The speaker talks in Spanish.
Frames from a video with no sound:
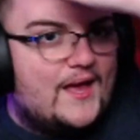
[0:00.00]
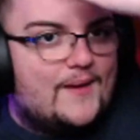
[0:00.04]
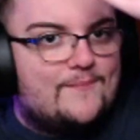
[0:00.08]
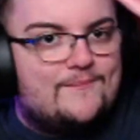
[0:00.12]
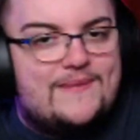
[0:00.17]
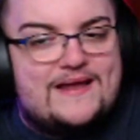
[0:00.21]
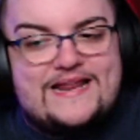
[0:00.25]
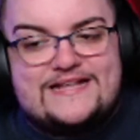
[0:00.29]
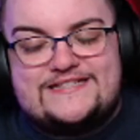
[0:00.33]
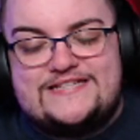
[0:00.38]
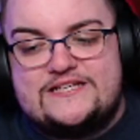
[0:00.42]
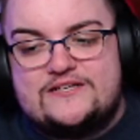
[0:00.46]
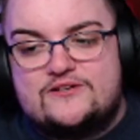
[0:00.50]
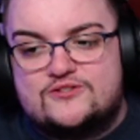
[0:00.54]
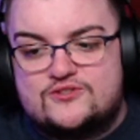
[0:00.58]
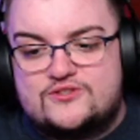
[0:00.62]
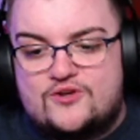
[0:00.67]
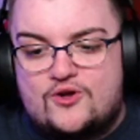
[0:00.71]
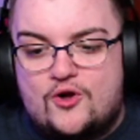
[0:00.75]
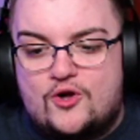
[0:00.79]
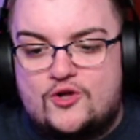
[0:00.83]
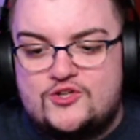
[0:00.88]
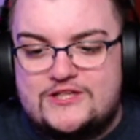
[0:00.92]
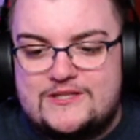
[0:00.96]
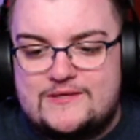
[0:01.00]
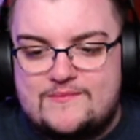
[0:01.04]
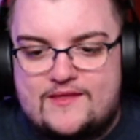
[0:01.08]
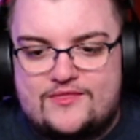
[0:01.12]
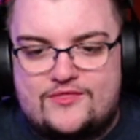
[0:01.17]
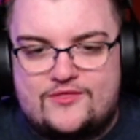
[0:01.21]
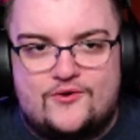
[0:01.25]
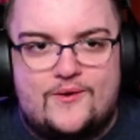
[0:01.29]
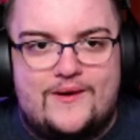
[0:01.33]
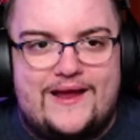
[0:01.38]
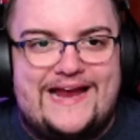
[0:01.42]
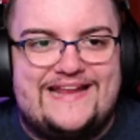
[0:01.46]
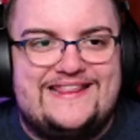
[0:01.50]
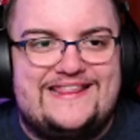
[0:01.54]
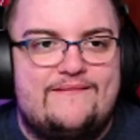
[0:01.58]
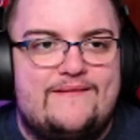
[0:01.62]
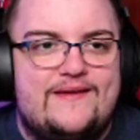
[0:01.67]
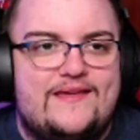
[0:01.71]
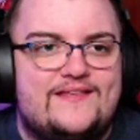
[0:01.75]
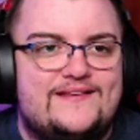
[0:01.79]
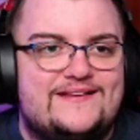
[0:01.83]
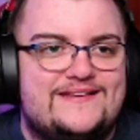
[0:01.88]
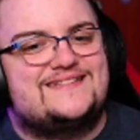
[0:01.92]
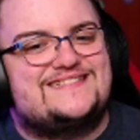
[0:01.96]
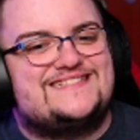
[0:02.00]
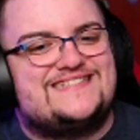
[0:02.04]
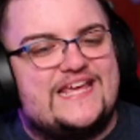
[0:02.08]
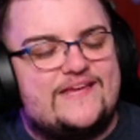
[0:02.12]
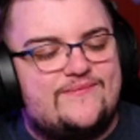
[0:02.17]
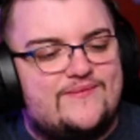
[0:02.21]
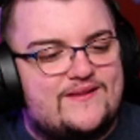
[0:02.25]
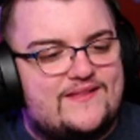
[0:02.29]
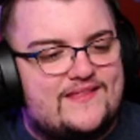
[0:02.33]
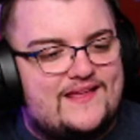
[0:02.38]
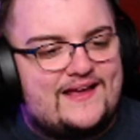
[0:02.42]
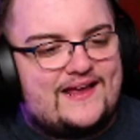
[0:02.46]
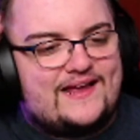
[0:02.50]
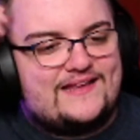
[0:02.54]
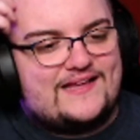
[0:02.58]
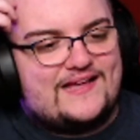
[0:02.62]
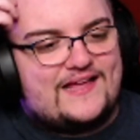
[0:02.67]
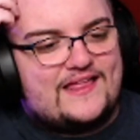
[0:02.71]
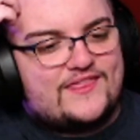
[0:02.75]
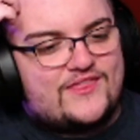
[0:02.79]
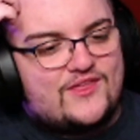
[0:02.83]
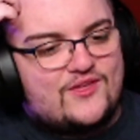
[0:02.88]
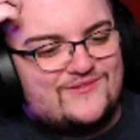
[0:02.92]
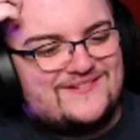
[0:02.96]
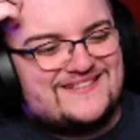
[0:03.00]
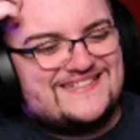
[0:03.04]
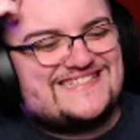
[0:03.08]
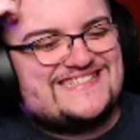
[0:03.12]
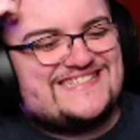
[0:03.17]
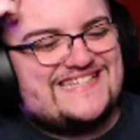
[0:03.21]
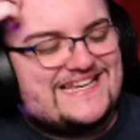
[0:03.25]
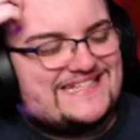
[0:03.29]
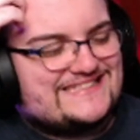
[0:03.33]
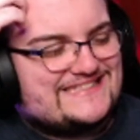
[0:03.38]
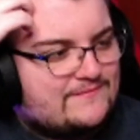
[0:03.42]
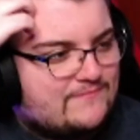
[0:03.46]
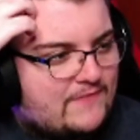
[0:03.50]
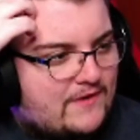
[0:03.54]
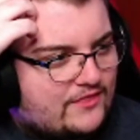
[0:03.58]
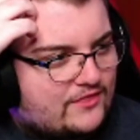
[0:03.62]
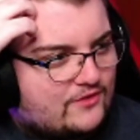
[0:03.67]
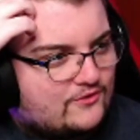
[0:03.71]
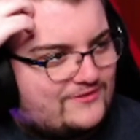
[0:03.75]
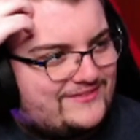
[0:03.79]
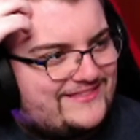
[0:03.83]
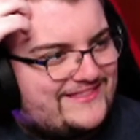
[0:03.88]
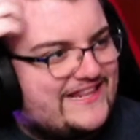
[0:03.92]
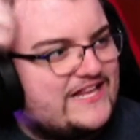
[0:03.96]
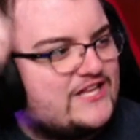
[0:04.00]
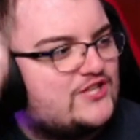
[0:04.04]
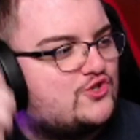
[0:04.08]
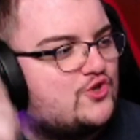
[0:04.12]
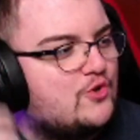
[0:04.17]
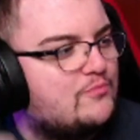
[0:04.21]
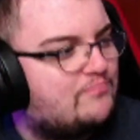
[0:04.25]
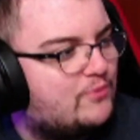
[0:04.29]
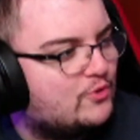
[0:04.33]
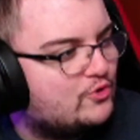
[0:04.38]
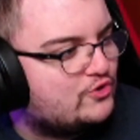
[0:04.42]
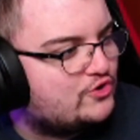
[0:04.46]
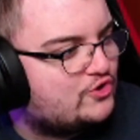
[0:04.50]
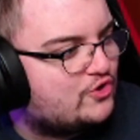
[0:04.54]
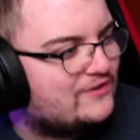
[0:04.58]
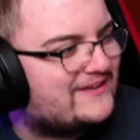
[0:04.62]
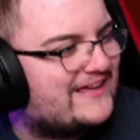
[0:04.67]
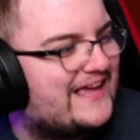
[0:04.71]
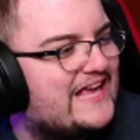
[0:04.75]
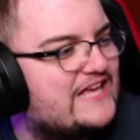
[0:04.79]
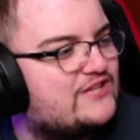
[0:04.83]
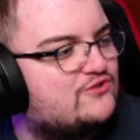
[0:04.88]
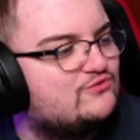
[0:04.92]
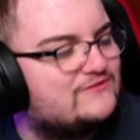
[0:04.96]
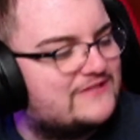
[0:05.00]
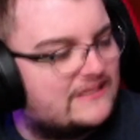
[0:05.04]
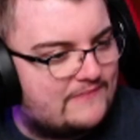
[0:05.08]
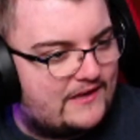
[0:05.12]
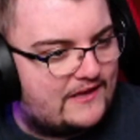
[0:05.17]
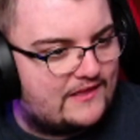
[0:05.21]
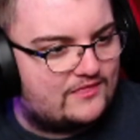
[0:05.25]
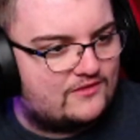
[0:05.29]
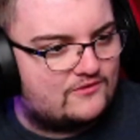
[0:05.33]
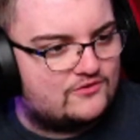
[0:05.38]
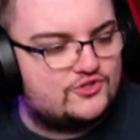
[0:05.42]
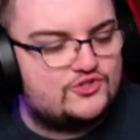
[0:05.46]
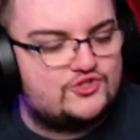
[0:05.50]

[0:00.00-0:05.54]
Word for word: Vale, chicos, otro temazo. Esta vez si es verdad que esta canción sí es temazo. Tiene su punto que es un temazo.